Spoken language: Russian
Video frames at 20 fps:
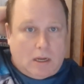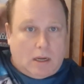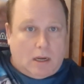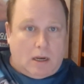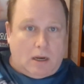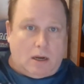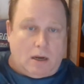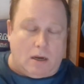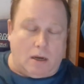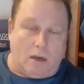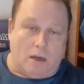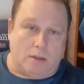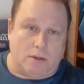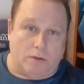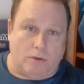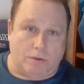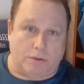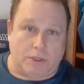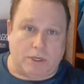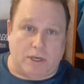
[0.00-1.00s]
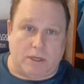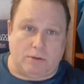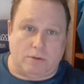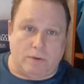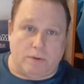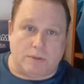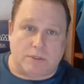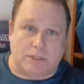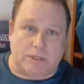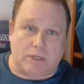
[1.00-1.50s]
а, но он не
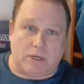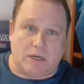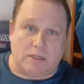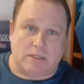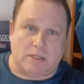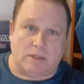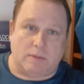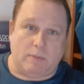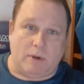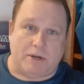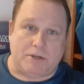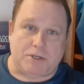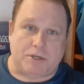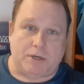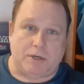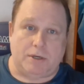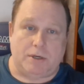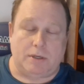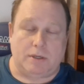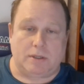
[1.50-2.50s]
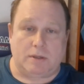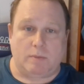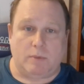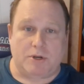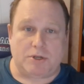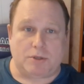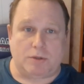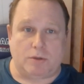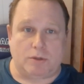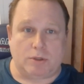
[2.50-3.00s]
готовился играть этот матч. Этот
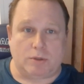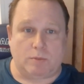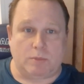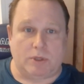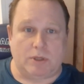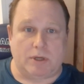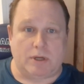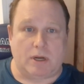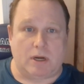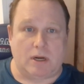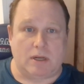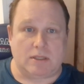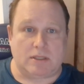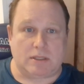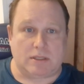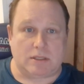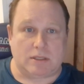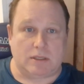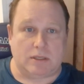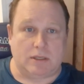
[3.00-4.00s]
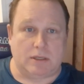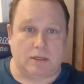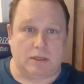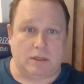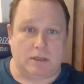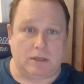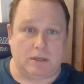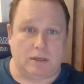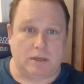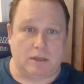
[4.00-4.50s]
матч должен был играть
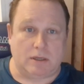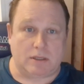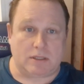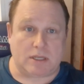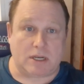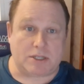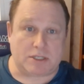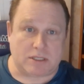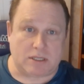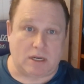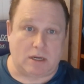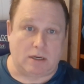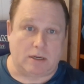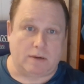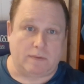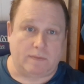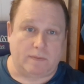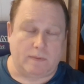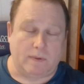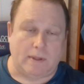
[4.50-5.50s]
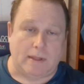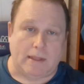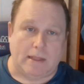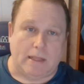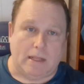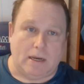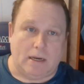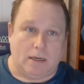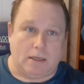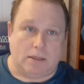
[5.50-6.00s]
э, Саш Селихов.
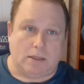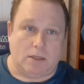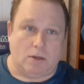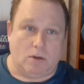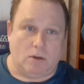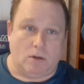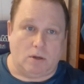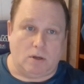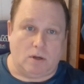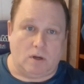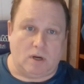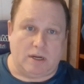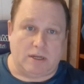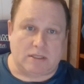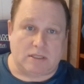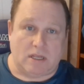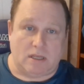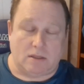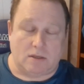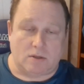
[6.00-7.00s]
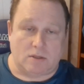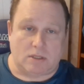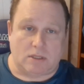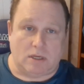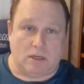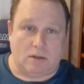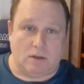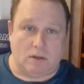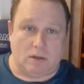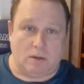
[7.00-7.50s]
Но Александру
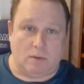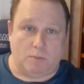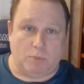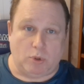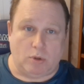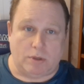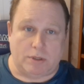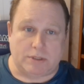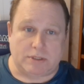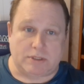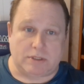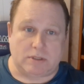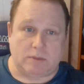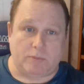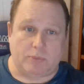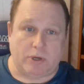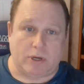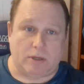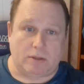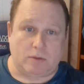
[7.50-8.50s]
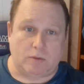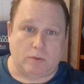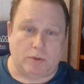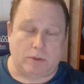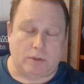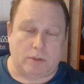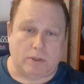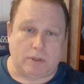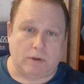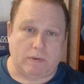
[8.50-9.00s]
стало плохо,
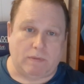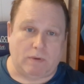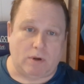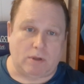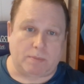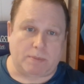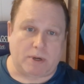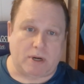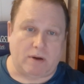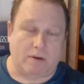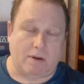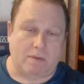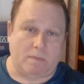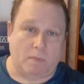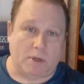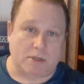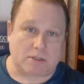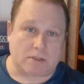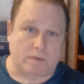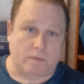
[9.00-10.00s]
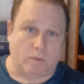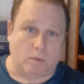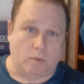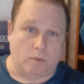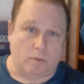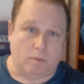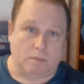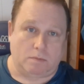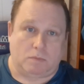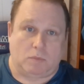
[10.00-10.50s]
затемпературил, и его отправили в
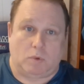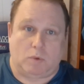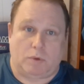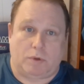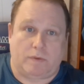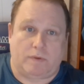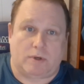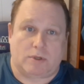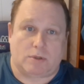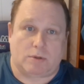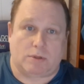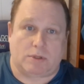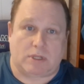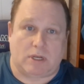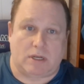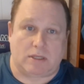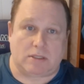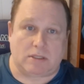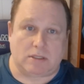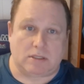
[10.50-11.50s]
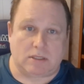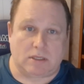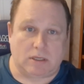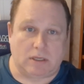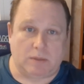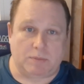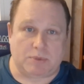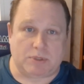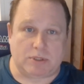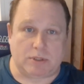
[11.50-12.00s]
Москву. Ну и в результате
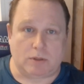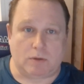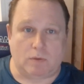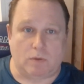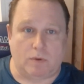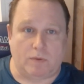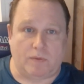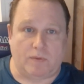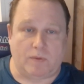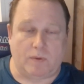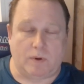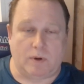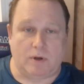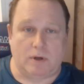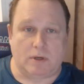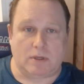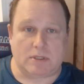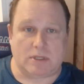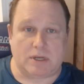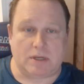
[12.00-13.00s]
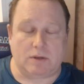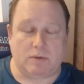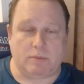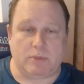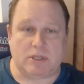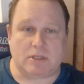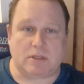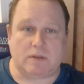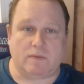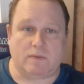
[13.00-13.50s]
Сергей Псяков э, занял
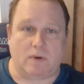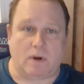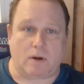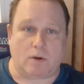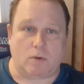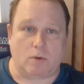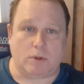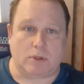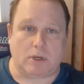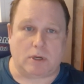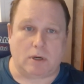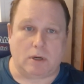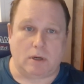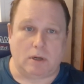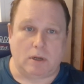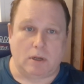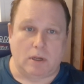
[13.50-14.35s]
место в воротах.